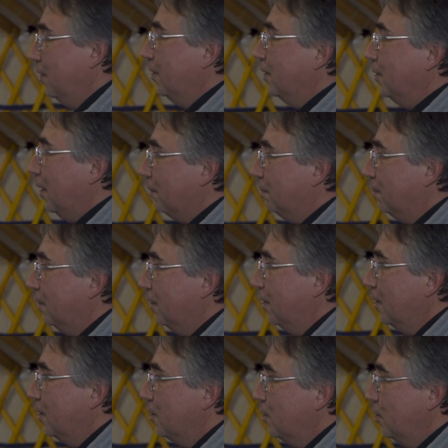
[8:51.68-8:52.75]
кинотав
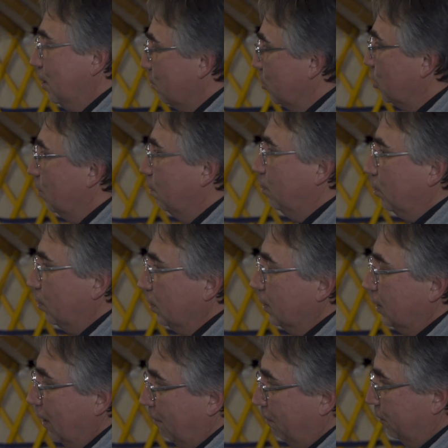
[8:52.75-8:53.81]
с тем, чтобы
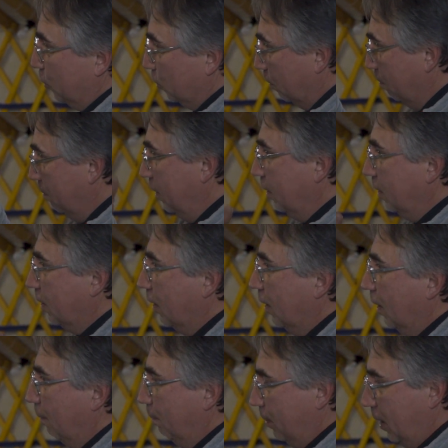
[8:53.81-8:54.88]
он там в том мире
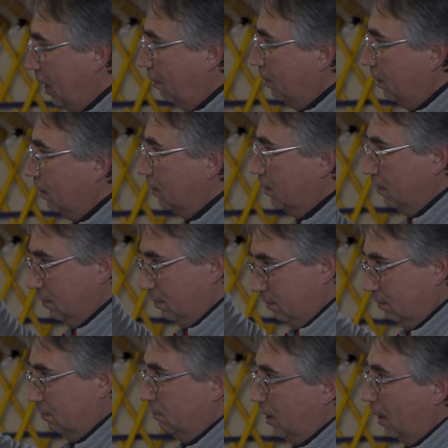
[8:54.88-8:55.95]
плавал,
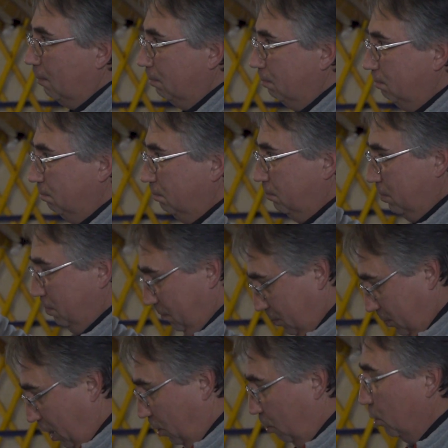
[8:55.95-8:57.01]
там
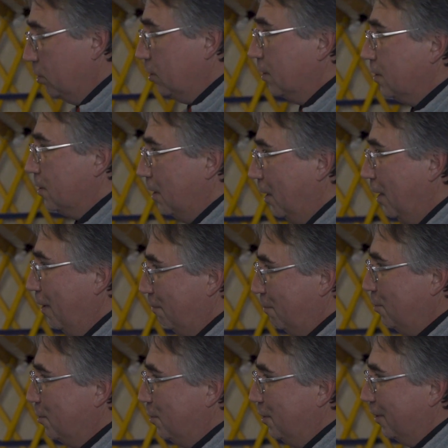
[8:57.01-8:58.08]
охотился,
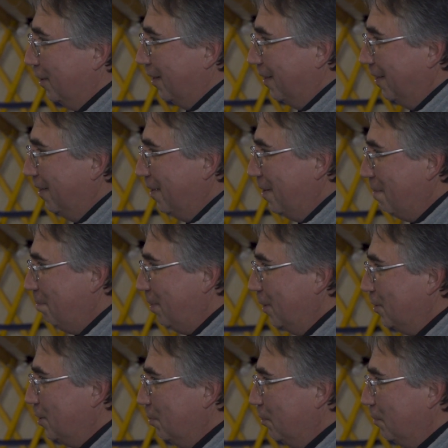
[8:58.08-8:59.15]
все делал.
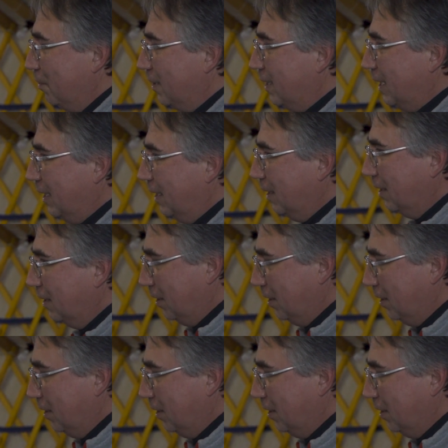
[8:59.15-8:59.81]
Поэтому вот э,